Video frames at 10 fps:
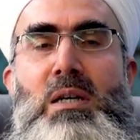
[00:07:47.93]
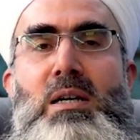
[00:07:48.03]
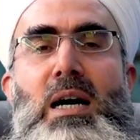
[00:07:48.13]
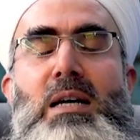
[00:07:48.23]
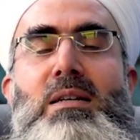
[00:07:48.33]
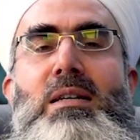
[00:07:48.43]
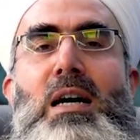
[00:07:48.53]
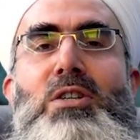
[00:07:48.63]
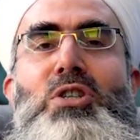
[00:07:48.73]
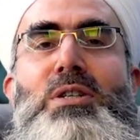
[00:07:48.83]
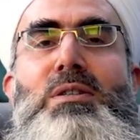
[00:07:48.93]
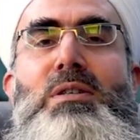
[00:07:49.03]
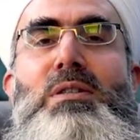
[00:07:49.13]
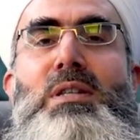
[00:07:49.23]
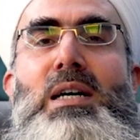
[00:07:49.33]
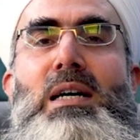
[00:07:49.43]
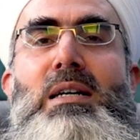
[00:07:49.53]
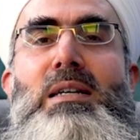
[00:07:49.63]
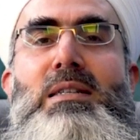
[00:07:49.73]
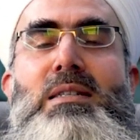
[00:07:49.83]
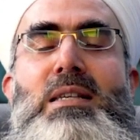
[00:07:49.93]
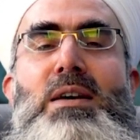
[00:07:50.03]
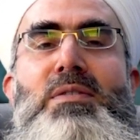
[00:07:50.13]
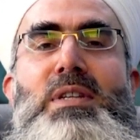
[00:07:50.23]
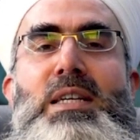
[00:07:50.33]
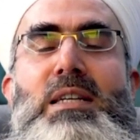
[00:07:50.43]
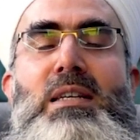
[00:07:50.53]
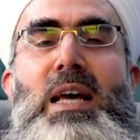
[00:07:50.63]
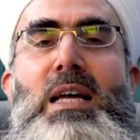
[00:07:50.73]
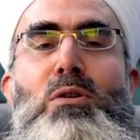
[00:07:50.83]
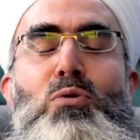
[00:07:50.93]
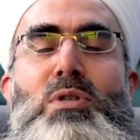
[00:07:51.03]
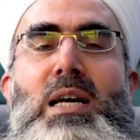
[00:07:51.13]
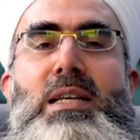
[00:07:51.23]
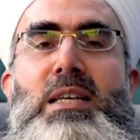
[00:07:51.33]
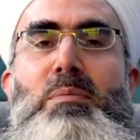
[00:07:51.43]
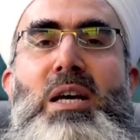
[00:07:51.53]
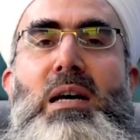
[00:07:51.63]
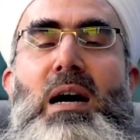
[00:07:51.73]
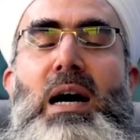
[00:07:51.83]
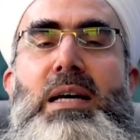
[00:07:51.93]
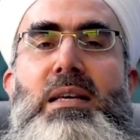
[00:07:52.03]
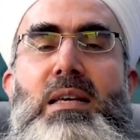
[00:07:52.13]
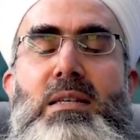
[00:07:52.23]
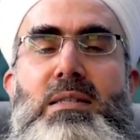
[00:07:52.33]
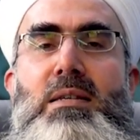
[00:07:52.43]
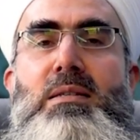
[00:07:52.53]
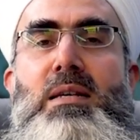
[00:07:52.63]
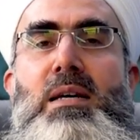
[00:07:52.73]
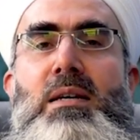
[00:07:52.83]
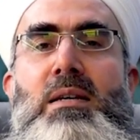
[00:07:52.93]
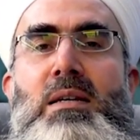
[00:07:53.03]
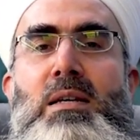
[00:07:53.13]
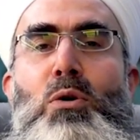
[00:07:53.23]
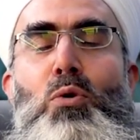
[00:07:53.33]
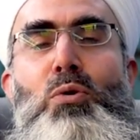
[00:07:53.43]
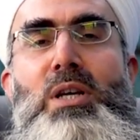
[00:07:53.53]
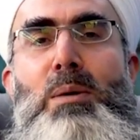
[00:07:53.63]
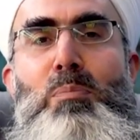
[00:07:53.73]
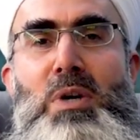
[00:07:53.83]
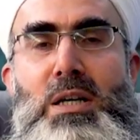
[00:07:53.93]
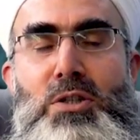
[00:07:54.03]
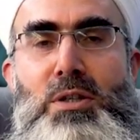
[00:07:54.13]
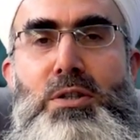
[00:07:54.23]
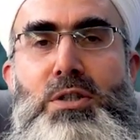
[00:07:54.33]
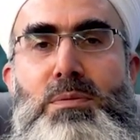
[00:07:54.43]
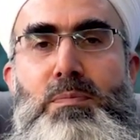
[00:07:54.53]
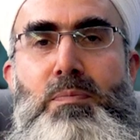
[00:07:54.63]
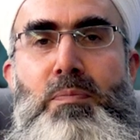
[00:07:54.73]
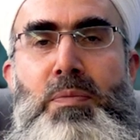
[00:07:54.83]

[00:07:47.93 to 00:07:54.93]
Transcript: Karnın acıktığında sevdiğin en güzel yemek hangisi ise onu yapmaya çalıştım.